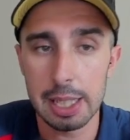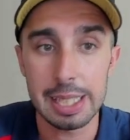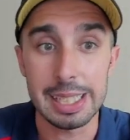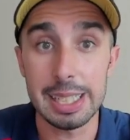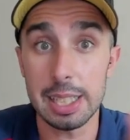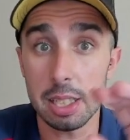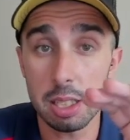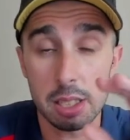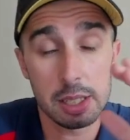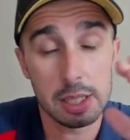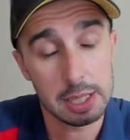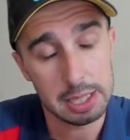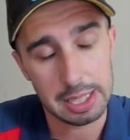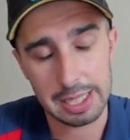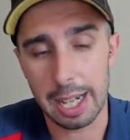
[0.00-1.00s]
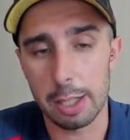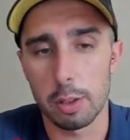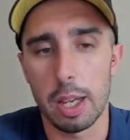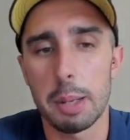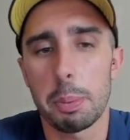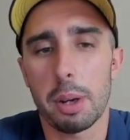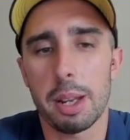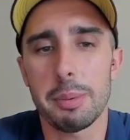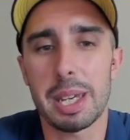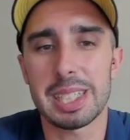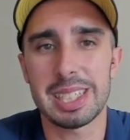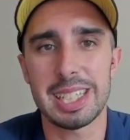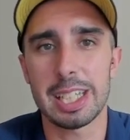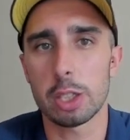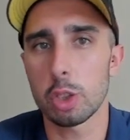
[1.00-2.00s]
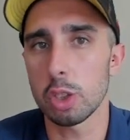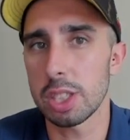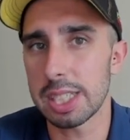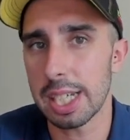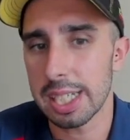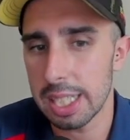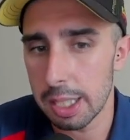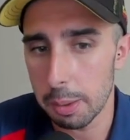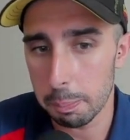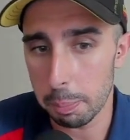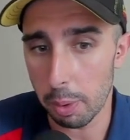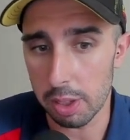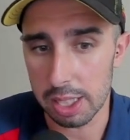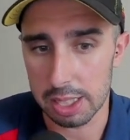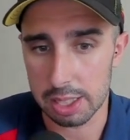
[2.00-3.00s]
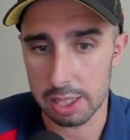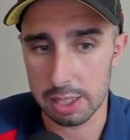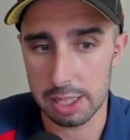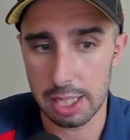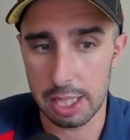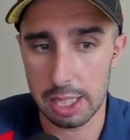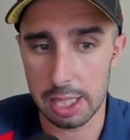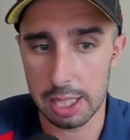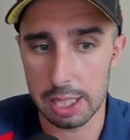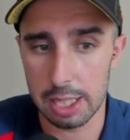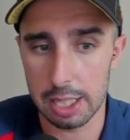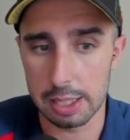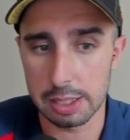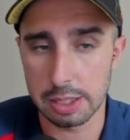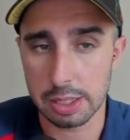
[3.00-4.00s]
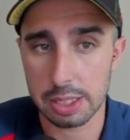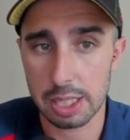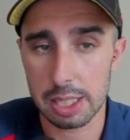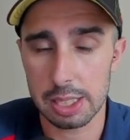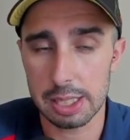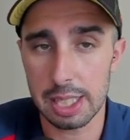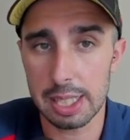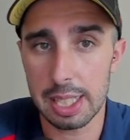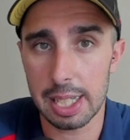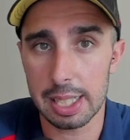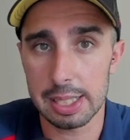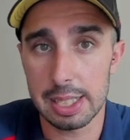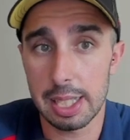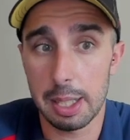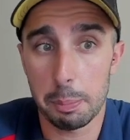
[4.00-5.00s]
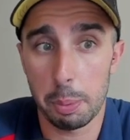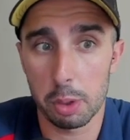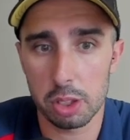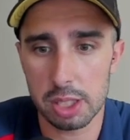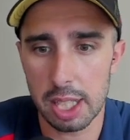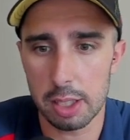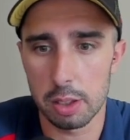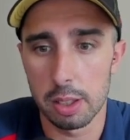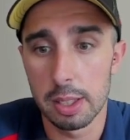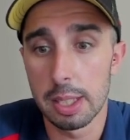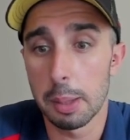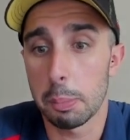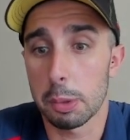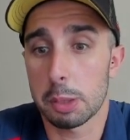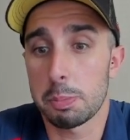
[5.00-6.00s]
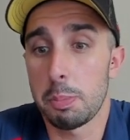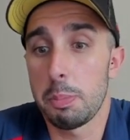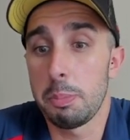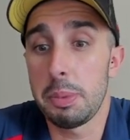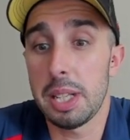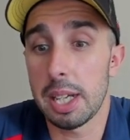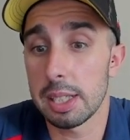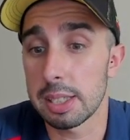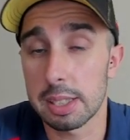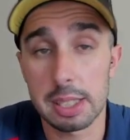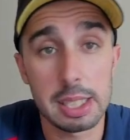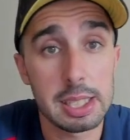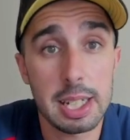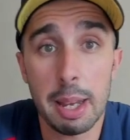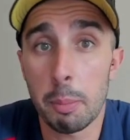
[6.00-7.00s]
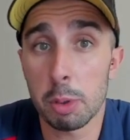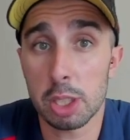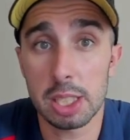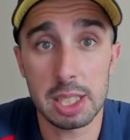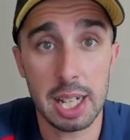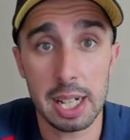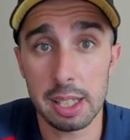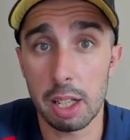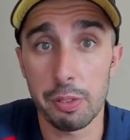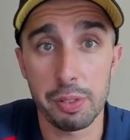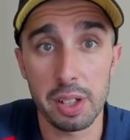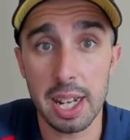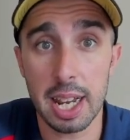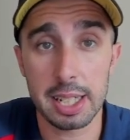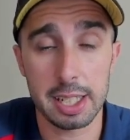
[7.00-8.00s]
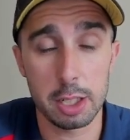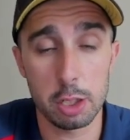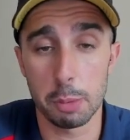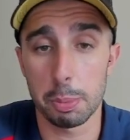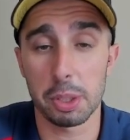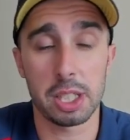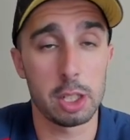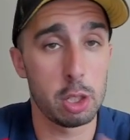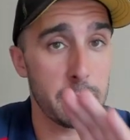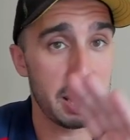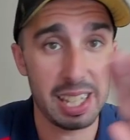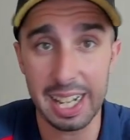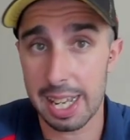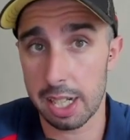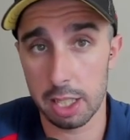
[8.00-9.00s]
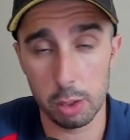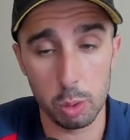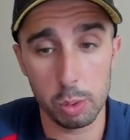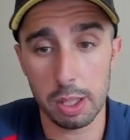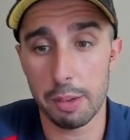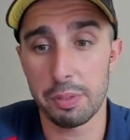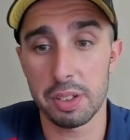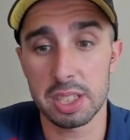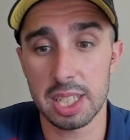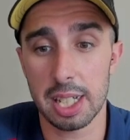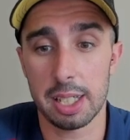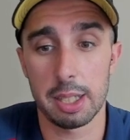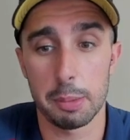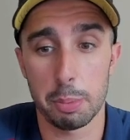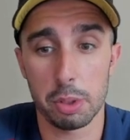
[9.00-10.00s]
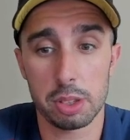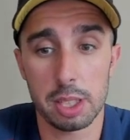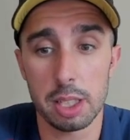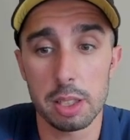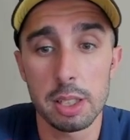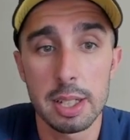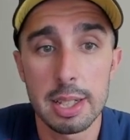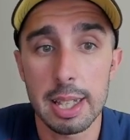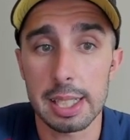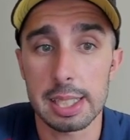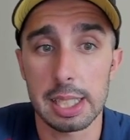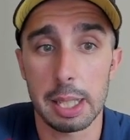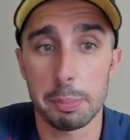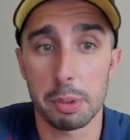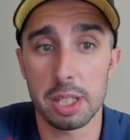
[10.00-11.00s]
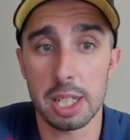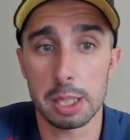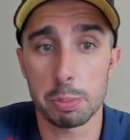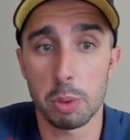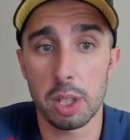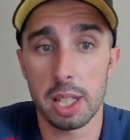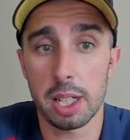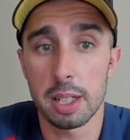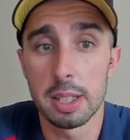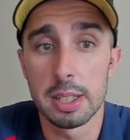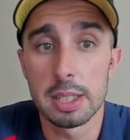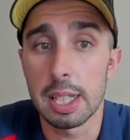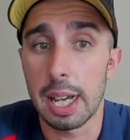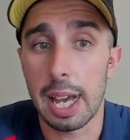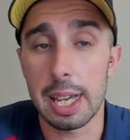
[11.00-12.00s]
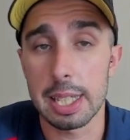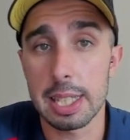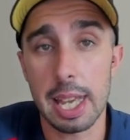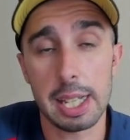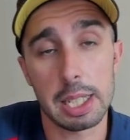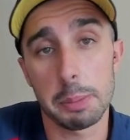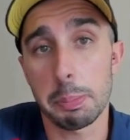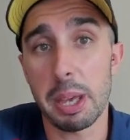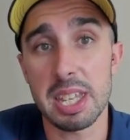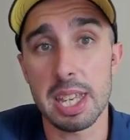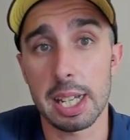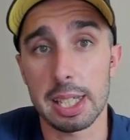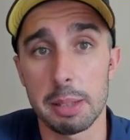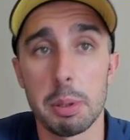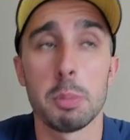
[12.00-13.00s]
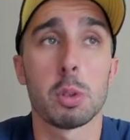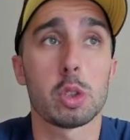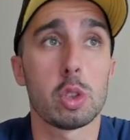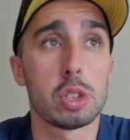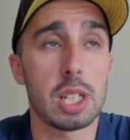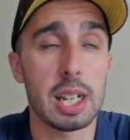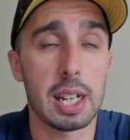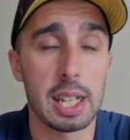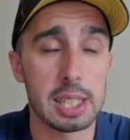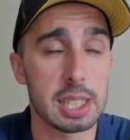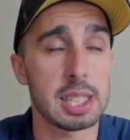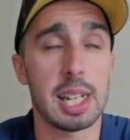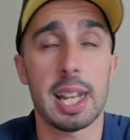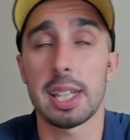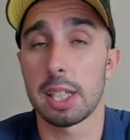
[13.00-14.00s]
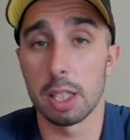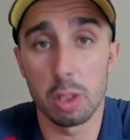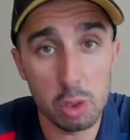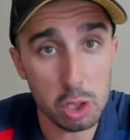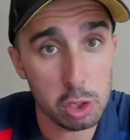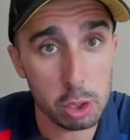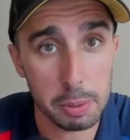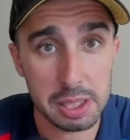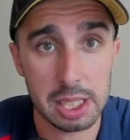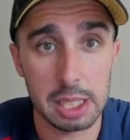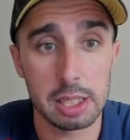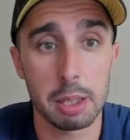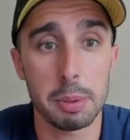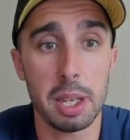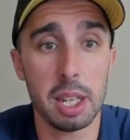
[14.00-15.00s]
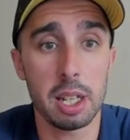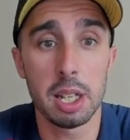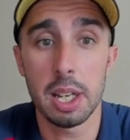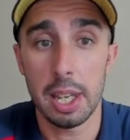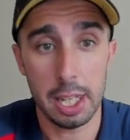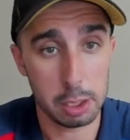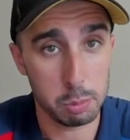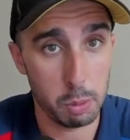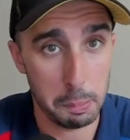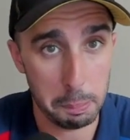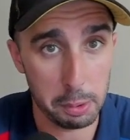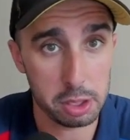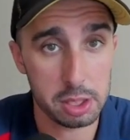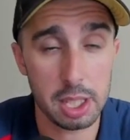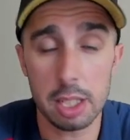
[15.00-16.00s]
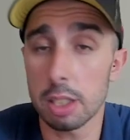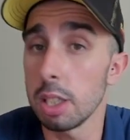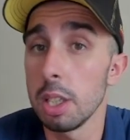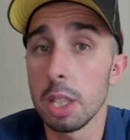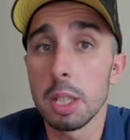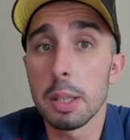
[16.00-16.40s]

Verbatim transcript: Y, claro, el problema es, ¿y entonces a quién pones de, de, portero? Pues mira, tendríamos que tirar del filial, creo yo, porque no va a llegar ningún gran fichaje de portero, así que podrías poner a Iñaki Peña, que vimos contra el Galatasaray, que lo hizo bastante bien, es buen portero.